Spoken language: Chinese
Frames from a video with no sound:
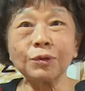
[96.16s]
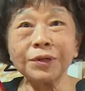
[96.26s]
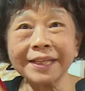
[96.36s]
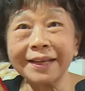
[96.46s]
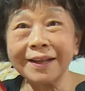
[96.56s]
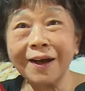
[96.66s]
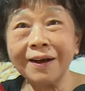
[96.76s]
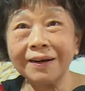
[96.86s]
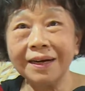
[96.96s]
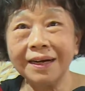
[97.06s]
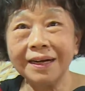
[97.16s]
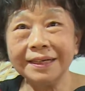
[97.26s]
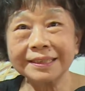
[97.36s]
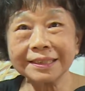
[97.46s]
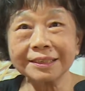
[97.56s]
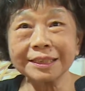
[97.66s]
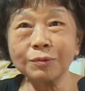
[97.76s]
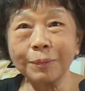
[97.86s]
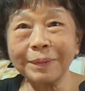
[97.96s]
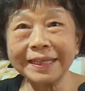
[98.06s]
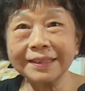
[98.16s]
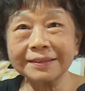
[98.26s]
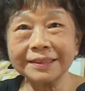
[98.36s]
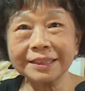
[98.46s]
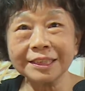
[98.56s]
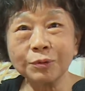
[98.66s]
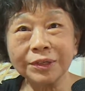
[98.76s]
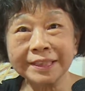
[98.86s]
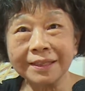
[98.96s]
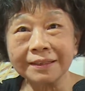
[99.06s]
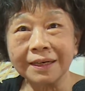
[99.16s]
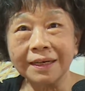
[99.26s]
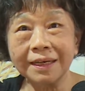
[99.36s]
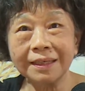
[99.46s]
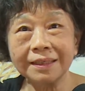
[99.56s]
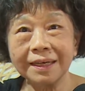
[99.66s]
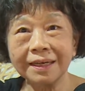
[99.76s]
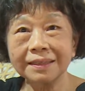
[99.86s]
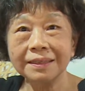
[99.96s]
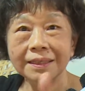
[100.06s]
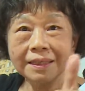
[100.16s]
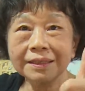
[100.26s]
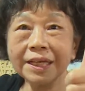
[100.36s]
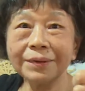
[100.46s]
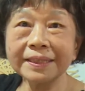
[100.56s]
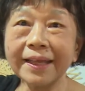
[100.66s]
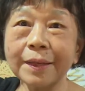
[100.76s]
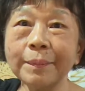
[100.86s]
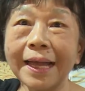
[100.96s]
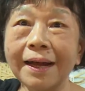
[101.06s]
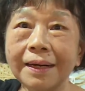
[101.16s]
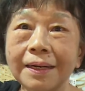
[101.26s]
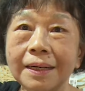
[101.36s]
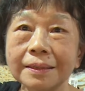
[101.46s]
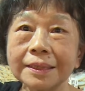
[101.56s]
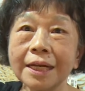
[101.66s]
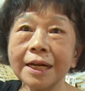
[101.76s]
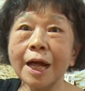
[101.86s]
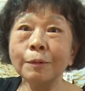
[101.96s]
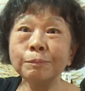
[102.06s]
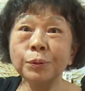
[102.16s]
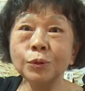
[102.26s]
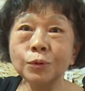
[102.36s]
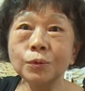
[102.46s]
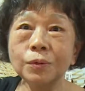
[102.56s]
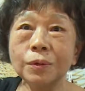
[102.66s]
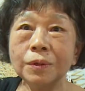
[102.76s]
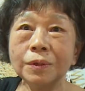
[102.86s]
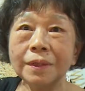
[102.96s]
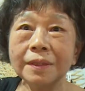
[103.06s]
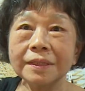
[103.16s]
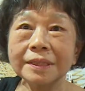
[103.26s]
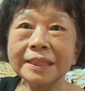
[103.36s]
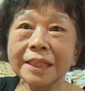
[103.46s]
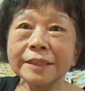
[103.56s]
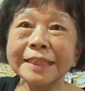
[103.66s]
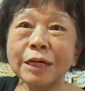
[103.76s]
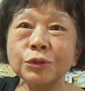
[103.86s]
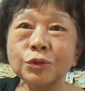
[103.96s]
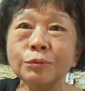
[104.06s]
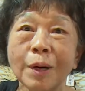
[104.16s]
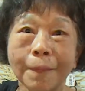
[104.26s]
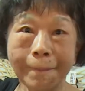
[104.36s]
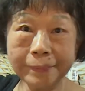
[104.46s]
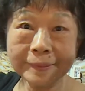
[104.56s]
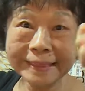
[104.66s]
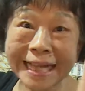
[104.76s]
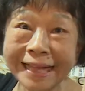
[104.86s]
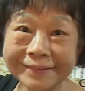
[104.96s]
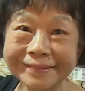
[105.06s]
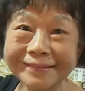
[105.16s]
过年哦，这个是我编的，这个是我写的。气温北秒，特朗普，制造逐梦，赞。